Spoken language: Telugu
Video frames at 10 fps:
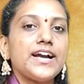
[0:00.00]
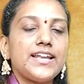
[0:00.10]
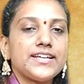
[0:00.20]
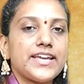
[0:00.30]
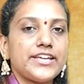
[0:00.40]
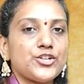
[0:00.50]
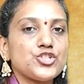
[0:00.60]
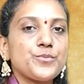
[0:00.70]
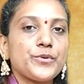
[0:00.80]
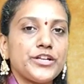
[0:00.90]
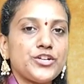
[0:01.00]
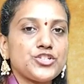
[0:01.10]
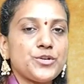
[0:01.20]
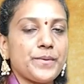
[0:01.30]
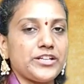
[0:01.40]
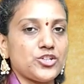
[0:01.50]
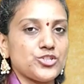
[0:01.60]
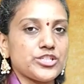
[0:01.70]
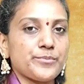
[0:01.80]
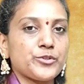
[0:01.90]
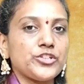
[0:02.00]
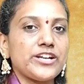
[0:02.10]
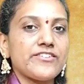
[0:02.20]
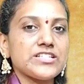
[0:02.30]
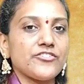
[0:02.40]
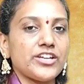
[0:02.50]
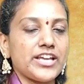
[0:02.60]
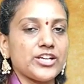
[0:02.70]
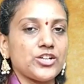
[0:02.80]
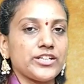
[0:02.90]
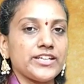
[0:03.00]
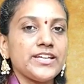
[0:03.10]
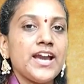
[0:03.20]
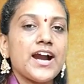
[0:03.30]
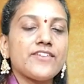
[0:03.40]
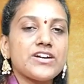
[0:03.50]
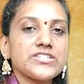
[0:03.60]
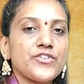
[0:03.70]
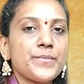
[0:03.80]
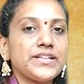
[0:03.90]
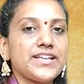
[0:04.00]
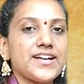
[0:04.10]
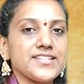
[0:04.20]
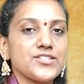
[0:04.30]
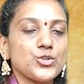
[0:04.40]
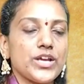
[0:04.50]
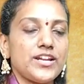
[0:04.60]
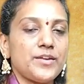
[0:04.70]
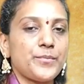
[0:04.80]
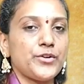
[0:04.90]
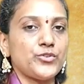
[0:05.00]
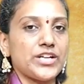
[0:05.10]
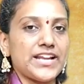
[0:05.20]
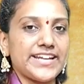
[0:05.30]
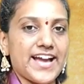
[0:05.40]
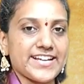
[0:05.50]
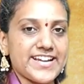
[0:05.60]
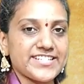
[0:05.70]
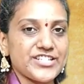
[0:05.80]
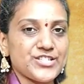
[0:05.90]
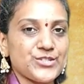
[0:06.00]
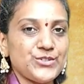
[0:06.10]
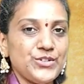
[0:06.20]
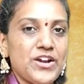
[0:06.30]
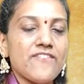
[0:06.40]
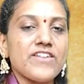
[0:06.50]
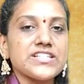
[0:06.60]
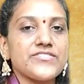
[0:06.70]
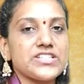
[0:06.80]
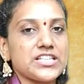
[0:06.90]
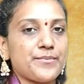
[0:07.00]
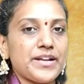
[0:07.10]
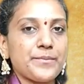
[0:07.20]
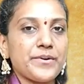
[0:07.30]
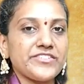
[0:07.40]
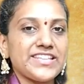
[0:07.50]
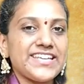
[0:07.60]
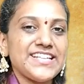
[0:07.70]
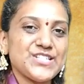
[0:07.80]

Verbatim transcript: అలాగే ఈ రోజు పుట్టినరోజు పెళ్లి రోజు జరుపుకుంటున్న వాసవి నాయకులకి ఆ వాసవి మాత ఆశీస్సులు ఎల్లప్పుడూ ఉండాలని ఆకాంక్షిస్తూ వాసవి శతమానం భవతి